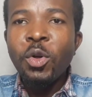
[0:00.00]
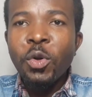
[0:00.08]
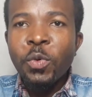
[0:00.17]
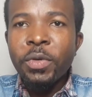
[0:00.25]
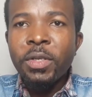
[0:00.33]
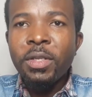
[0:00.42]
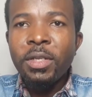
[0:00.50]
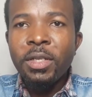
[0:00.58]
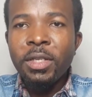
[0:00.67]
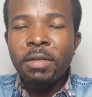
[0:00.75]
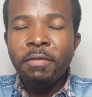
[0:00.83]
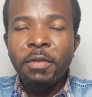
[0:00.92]
quindi
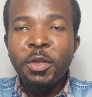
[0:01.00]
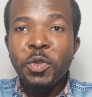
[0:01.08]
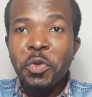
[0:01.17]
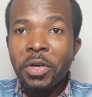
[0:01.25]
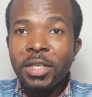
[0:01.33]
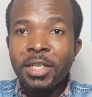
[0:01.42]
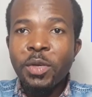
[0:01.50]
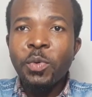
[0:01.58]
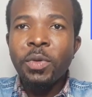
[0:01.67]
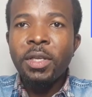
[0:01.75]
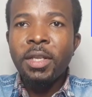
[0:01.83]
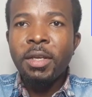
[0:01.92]
ti invito a
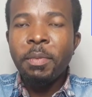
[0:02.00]
seguire